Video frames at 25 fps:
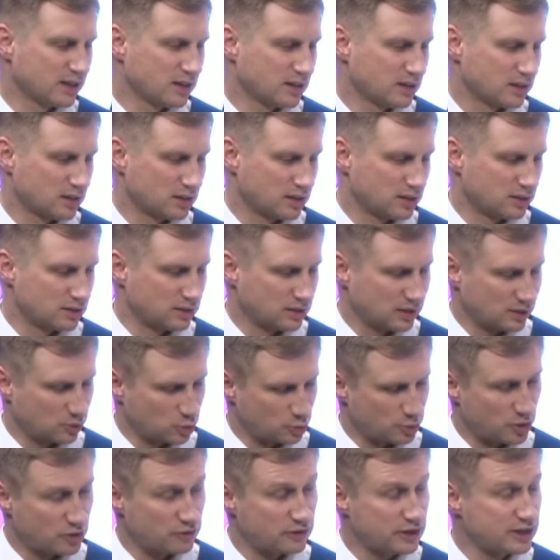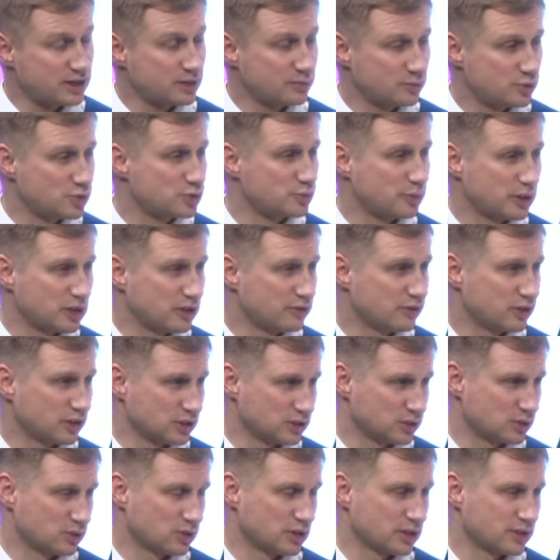Э, Управление муниципального
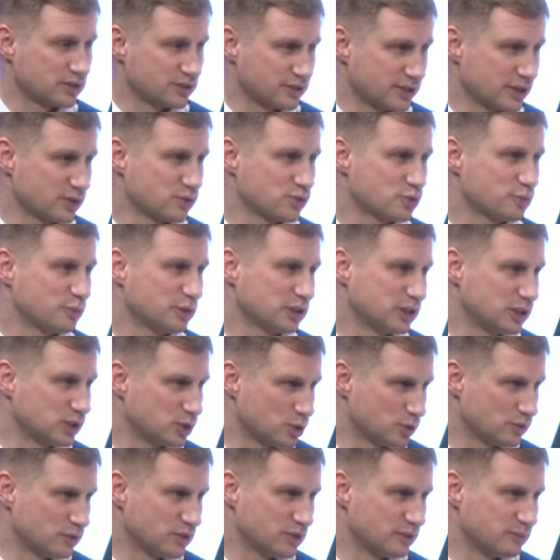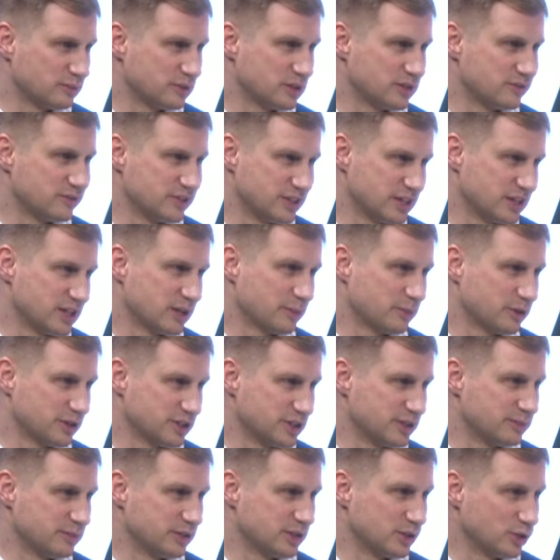контроля сразу же подготовлены были все
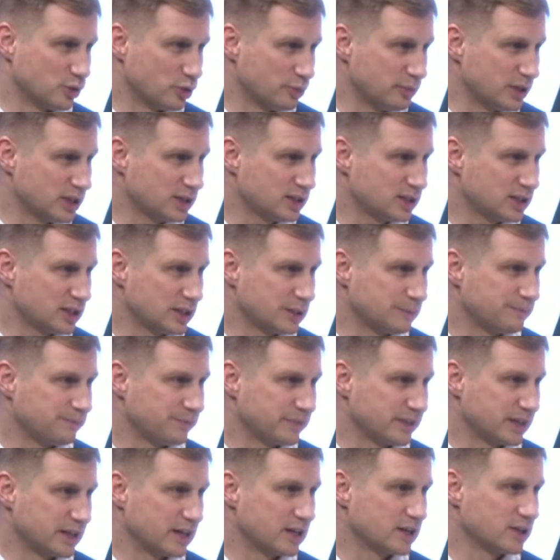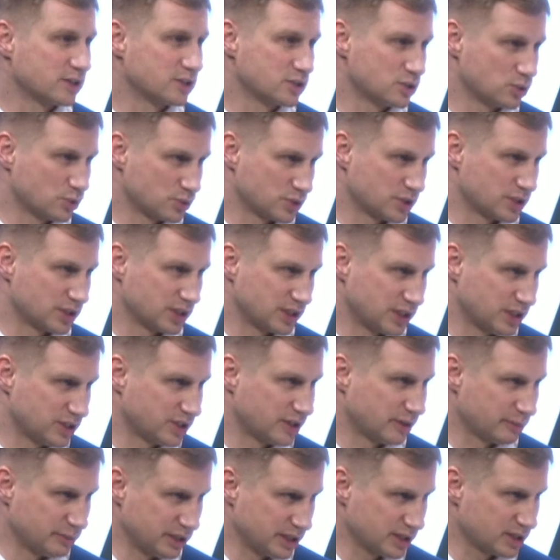необходимые документы для сноса
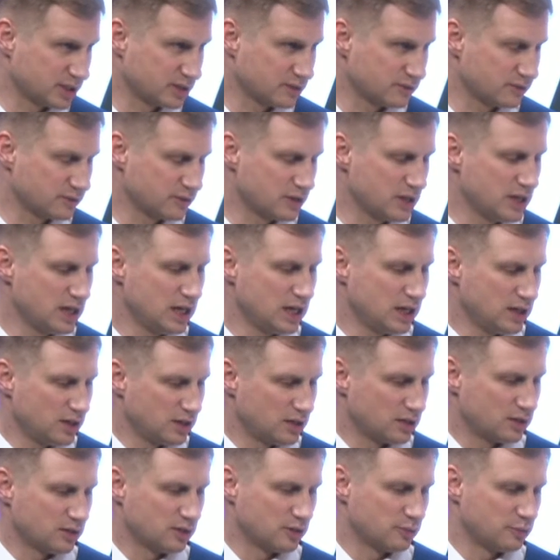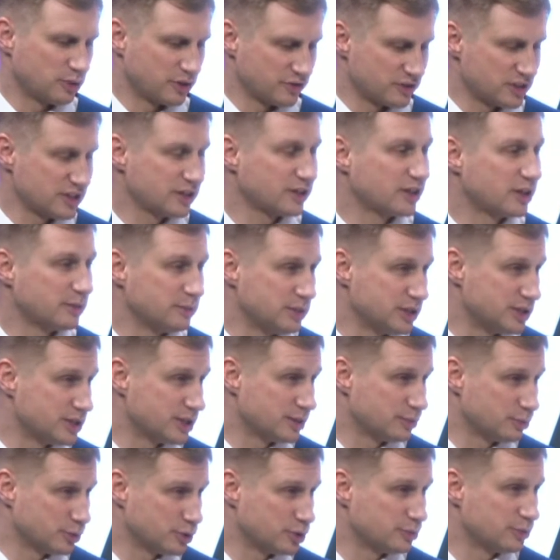таких объектов, Э, проведена
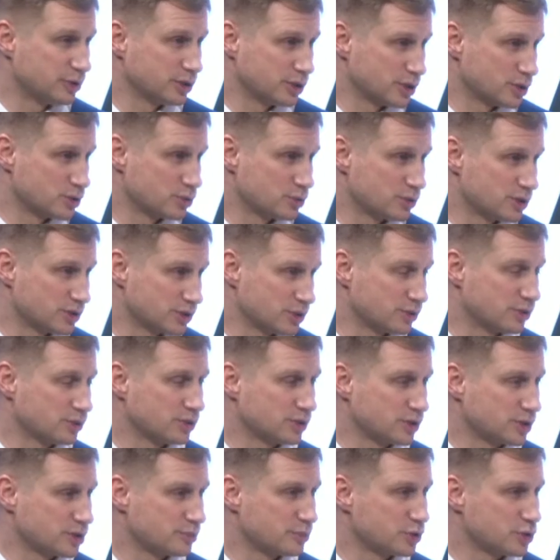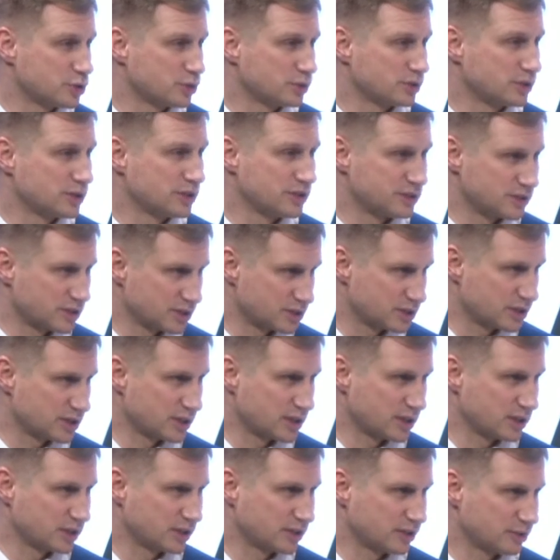комиссия по демонтажу незаконно размещенных
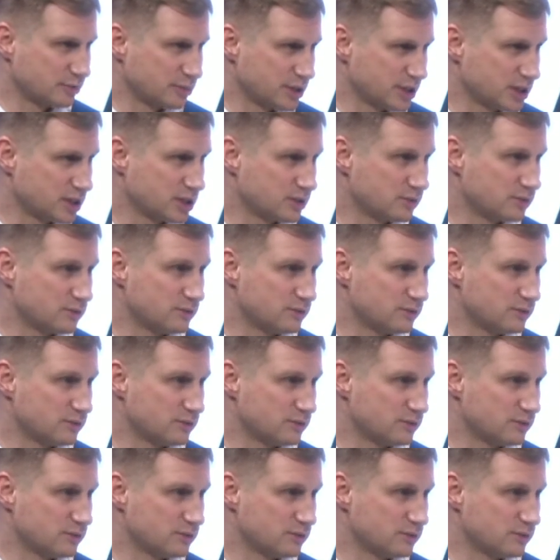нестационарных объектов,